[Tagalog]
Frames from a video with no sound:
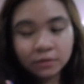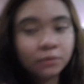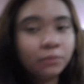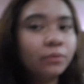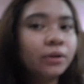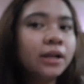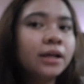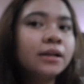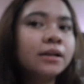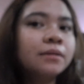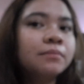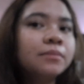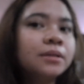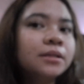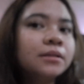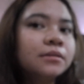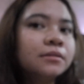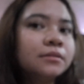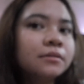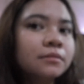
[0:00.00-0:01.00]
wala
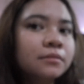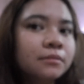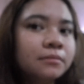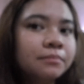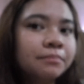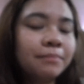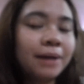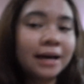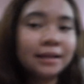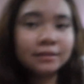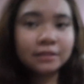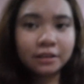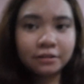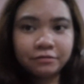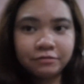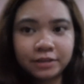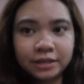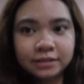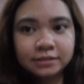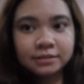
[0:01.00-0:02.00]
naman bad
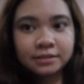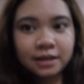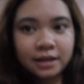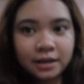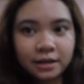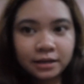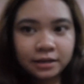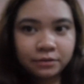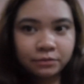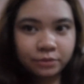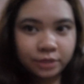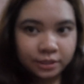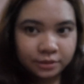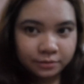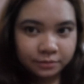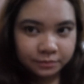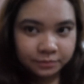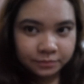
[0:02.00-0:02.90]
effects sa akin. Wait.